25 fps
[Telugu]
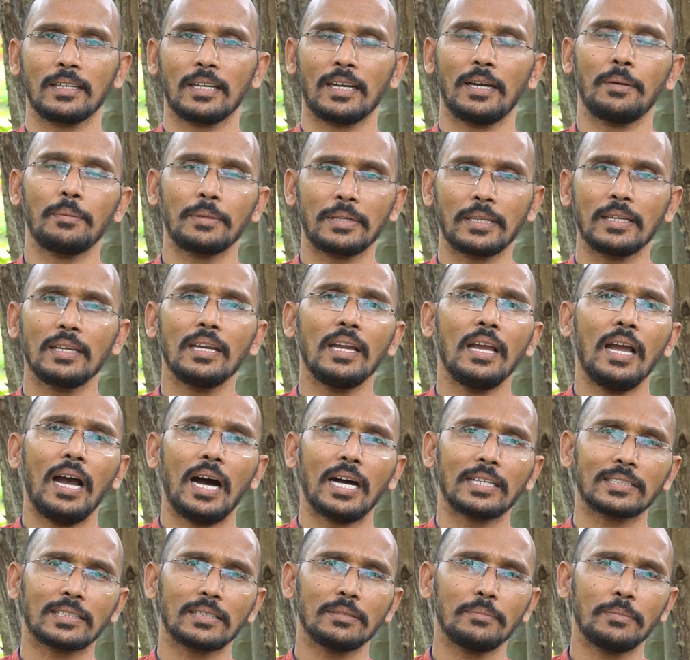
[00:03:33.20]
కాబట్టి
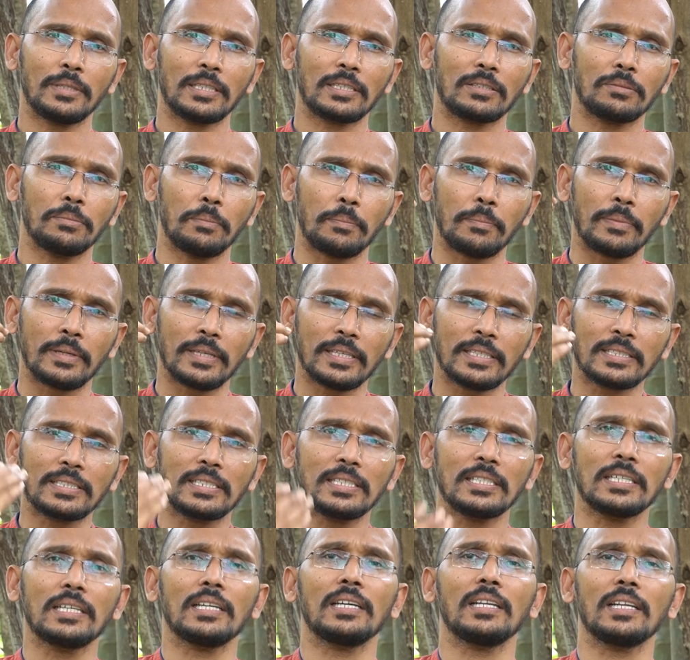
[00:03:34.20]
అసలు మనకు
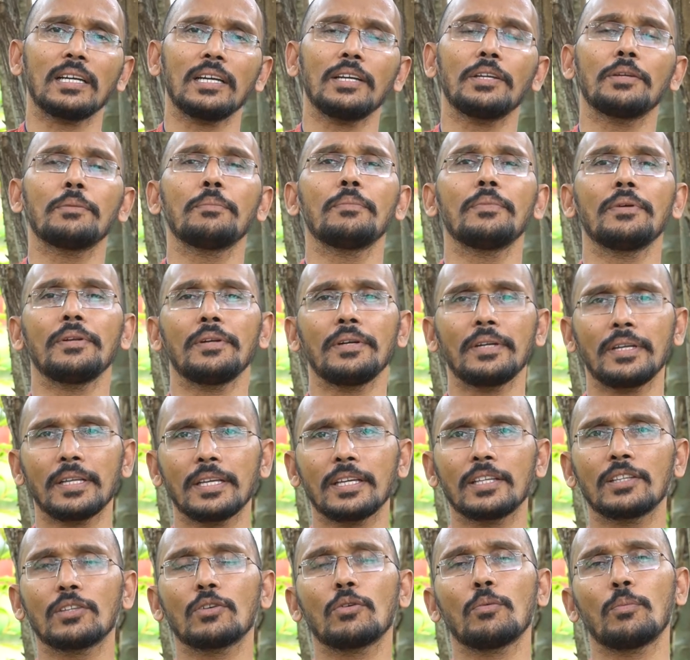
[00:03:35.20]
బేసికల్గా ఇమ్యూనిటీ
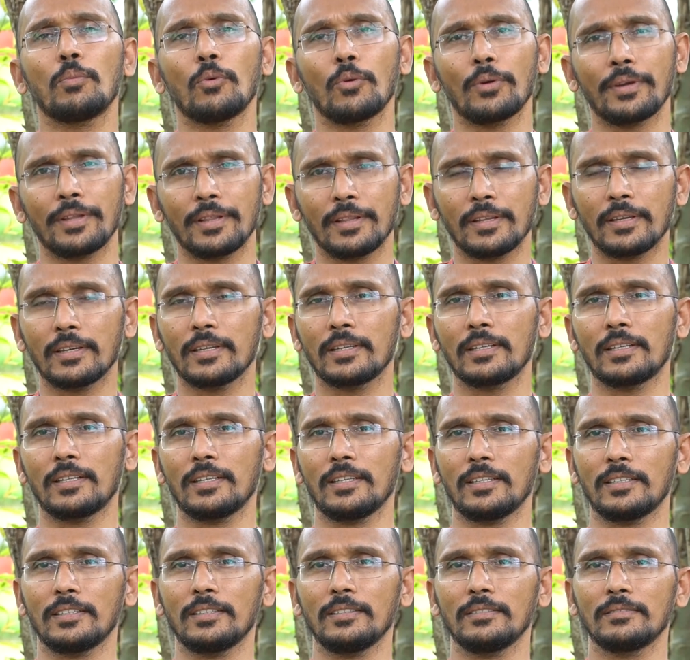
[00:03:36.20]
ఎందుకు పోయింది
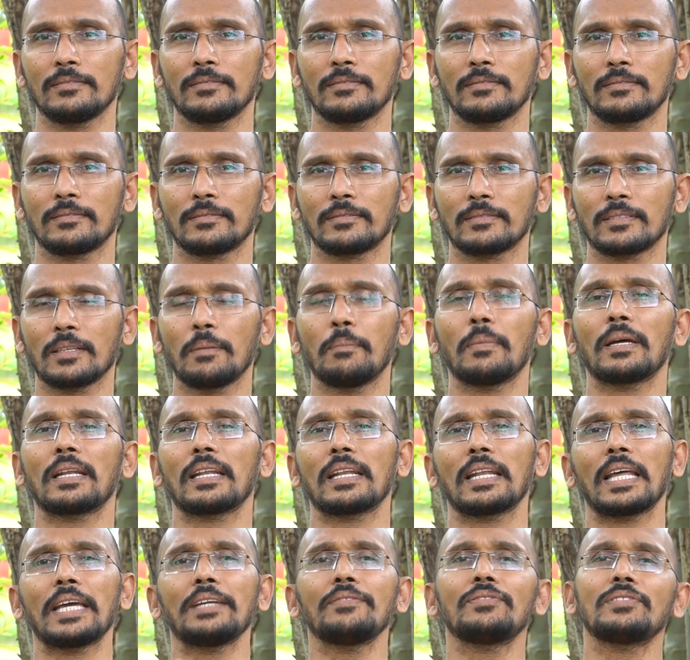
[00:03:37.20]
అంటే మన
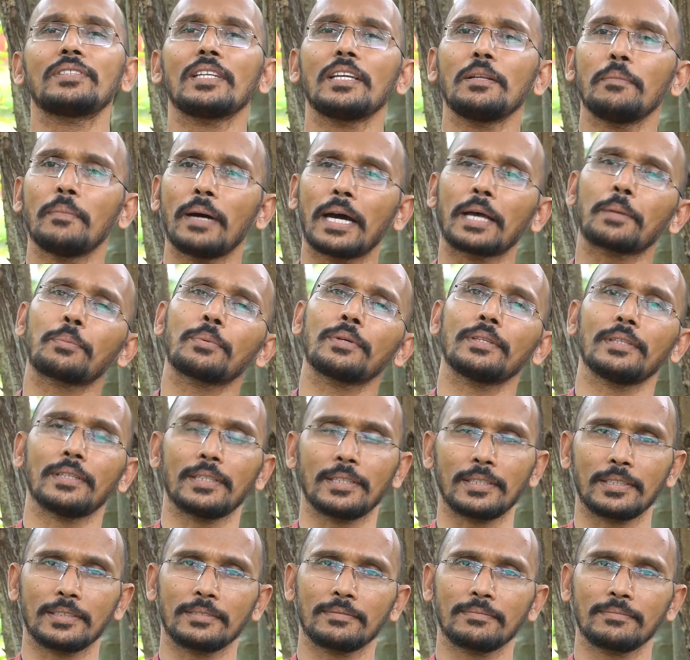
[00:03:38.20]
లైఫ్ స్టైల్
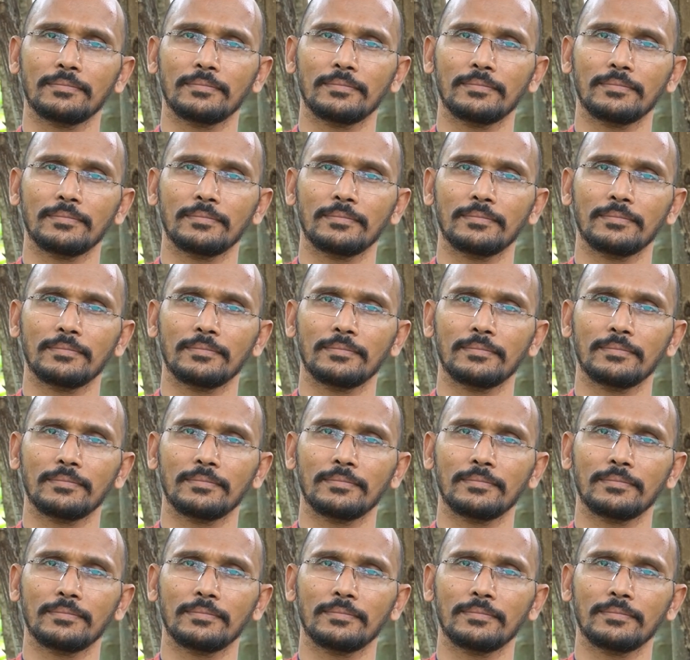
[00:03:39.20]
మారిపోయిందండి